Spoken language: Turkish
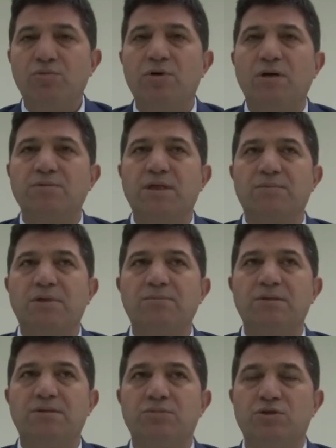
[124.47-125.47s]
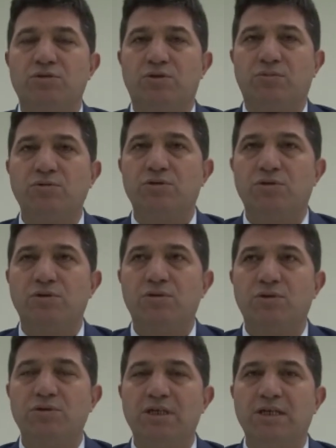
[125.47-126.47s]
Bu kapsamda bizim misyonumuz
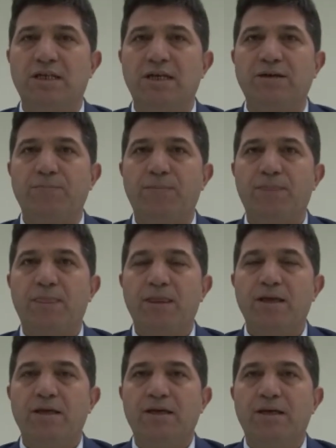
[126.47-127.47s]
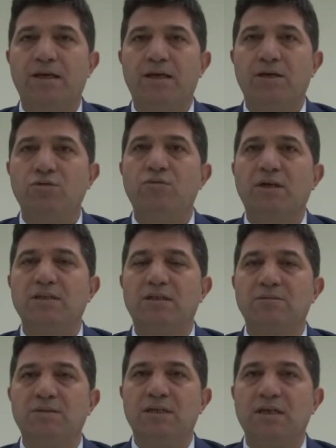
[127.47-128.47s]
öncelikle e,
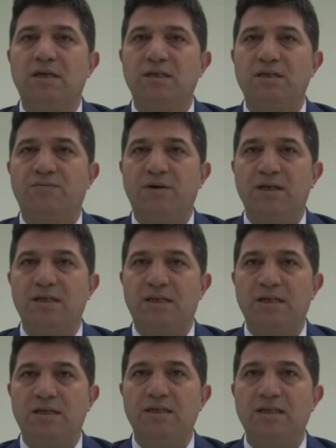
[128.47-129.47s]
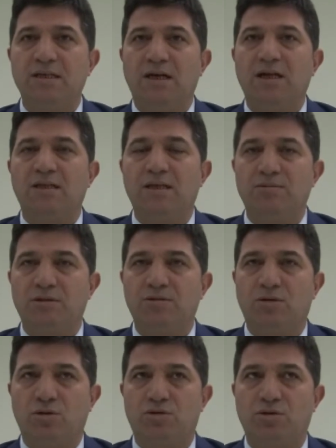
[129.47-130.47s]
üniversitemizdeki ARGE faaliyetlerinin
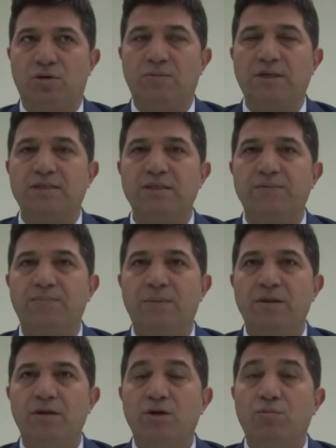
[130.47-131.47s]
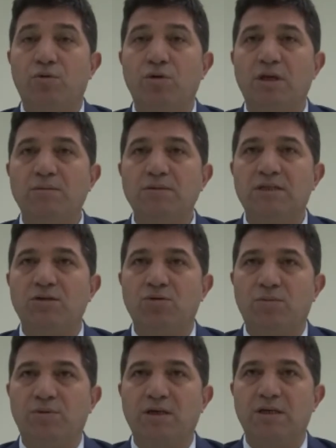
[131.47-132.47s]
altyapısının oluşturulması, bölgemizde
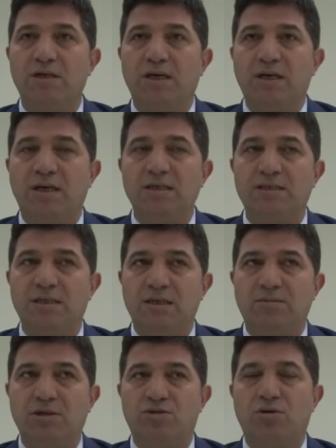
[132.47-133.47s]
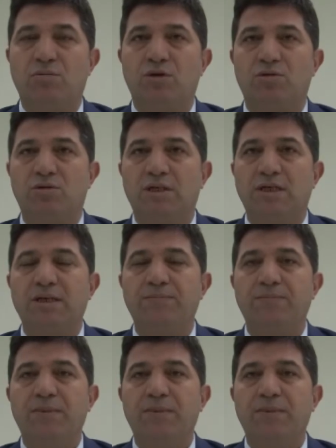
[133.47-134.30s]
toprak analizleri başta olmak üzere